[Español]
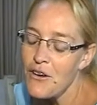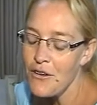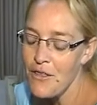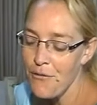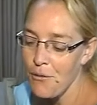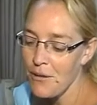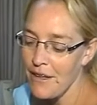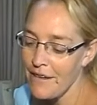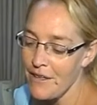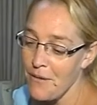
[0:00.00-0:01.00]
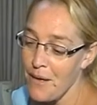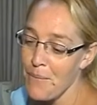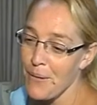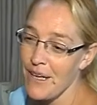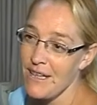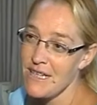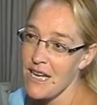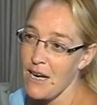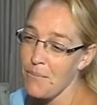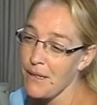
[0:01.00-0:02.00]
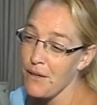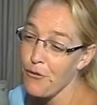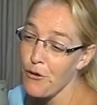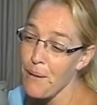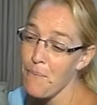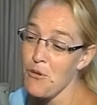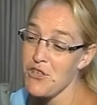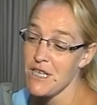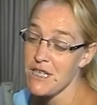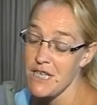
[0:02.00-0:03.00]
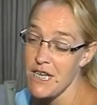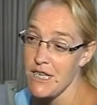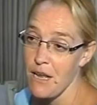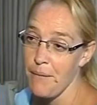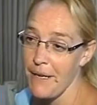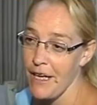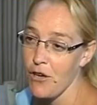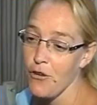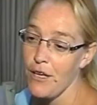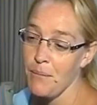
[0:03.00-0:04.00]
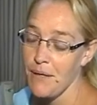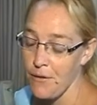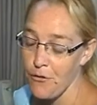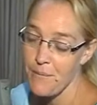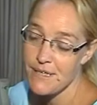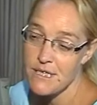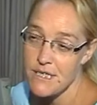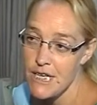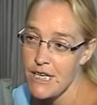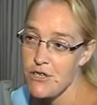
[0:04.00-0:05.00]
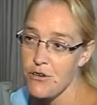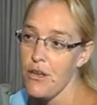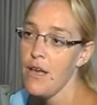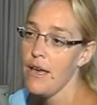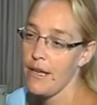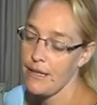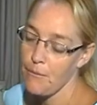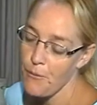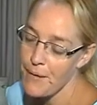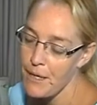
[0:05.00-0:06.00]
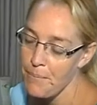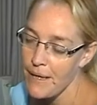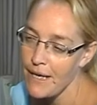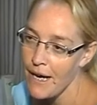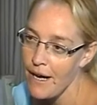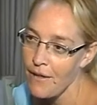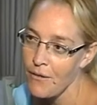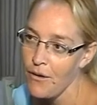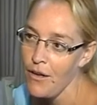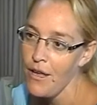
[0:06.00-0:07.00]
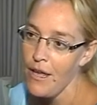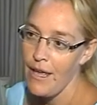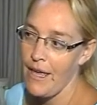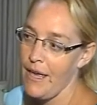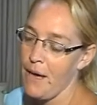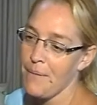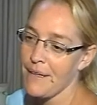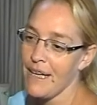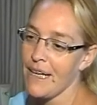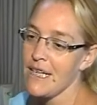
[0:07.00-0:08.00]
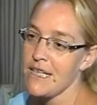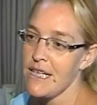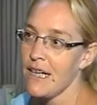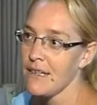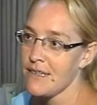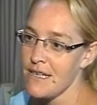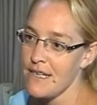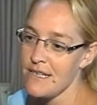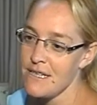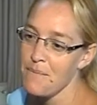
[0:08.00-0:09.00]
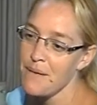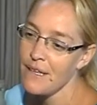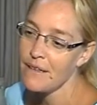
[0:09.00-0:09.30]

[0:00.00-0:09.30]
No, dificultades no hay porque sería la plataforma es muy sencilla, el manejo de la plataforma es sencillo, está muy bien explicado, eh, aparte de que las chicas eh, siempre